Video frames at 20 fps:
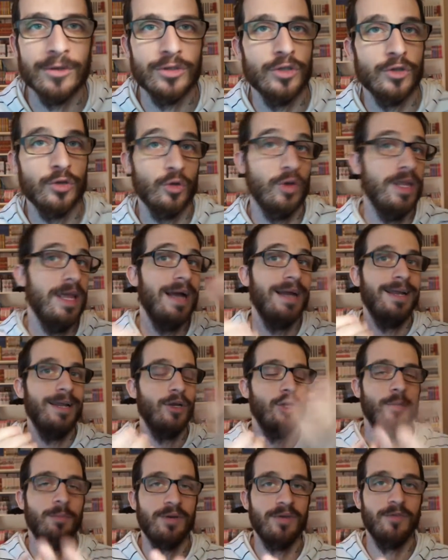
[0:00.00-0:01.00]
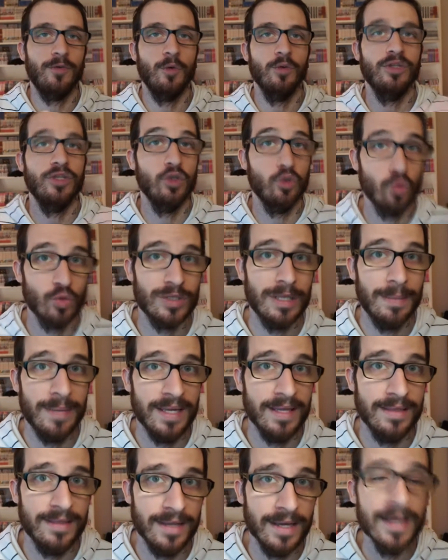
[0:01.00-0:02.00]
si toglie anche il coprifronte,
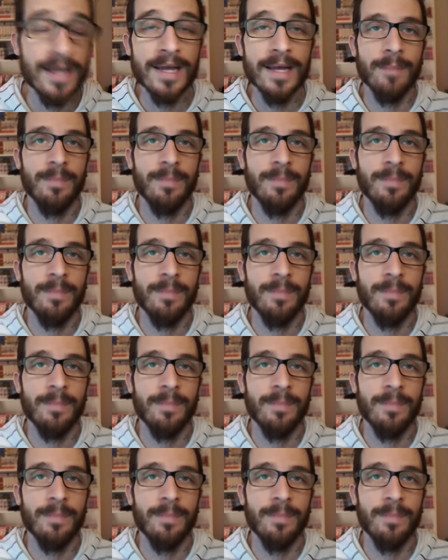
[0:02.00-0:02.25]
giustamente,